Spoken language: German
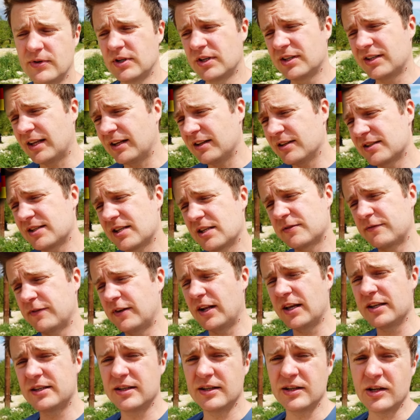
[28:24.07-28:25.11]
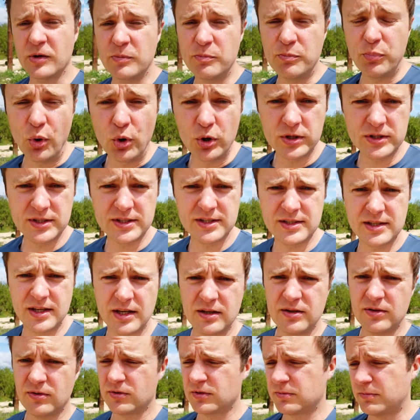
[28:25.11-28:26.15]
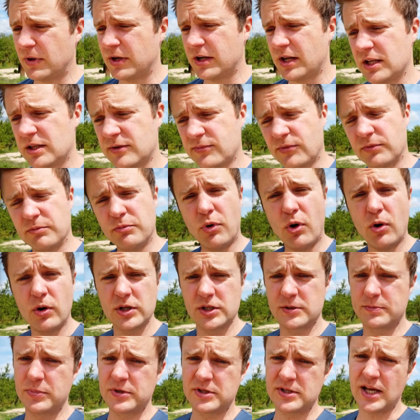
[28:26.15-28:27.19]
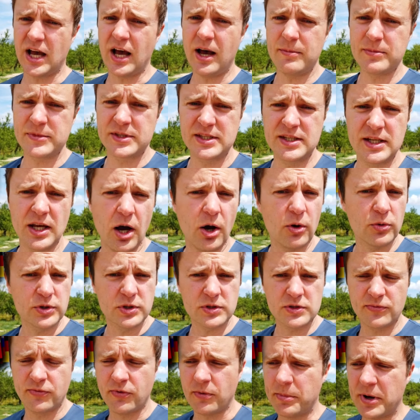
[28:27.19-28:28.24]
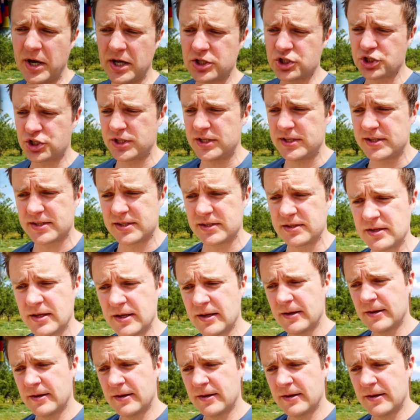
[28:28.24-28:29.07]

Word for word: findet, dann ist das vielleicht in der Bucht drin und man hat von morgens bis abends die Autos vorbeischießen.